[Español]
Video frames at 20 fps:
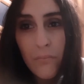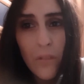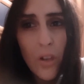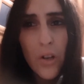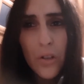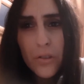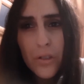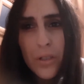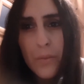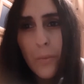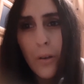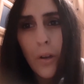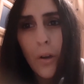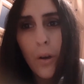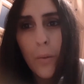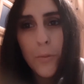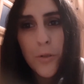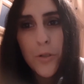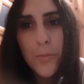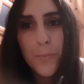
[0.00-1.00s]
donde siempre
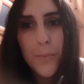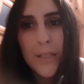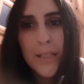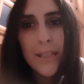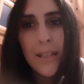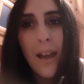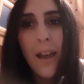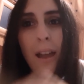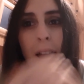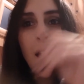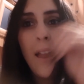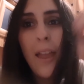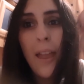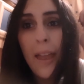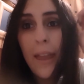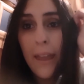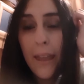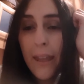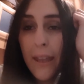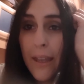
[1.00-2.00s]
cogemos pizza
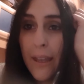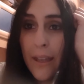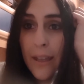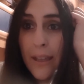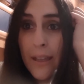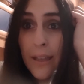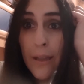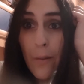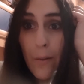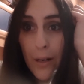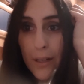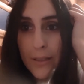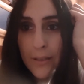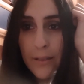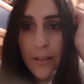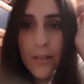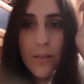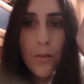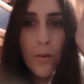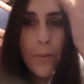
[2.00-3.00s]
eh, que
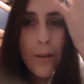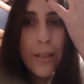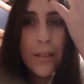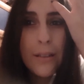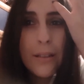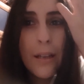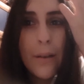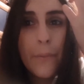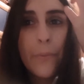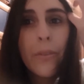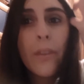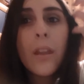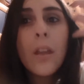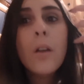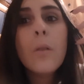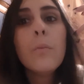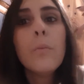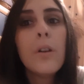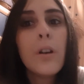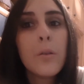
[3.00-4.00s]
valen 3,90.
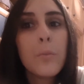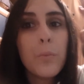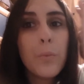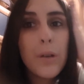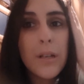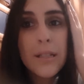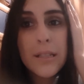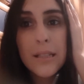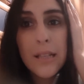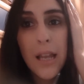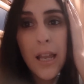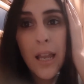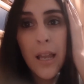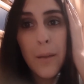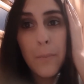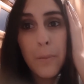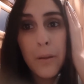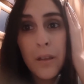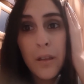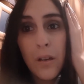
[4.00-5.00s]
Bueno, pues
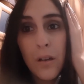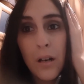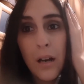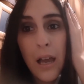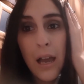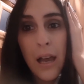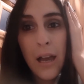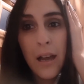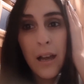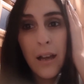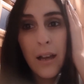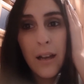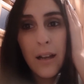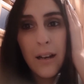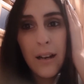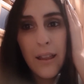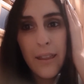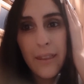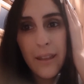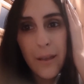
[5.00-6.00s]
he pedido la,
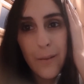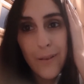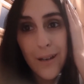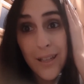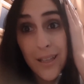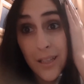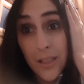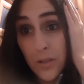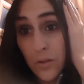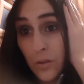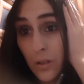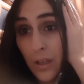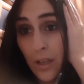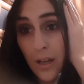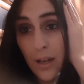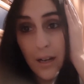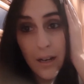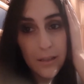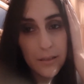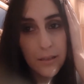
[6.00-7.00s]
la de vas que estoy
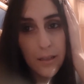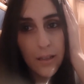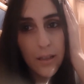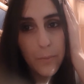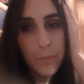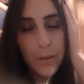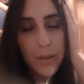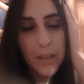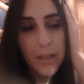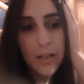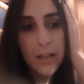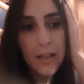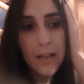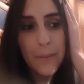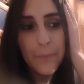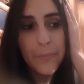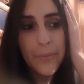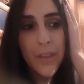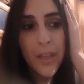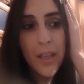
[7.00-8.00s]
harta de
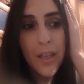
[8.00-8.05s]
pedirla.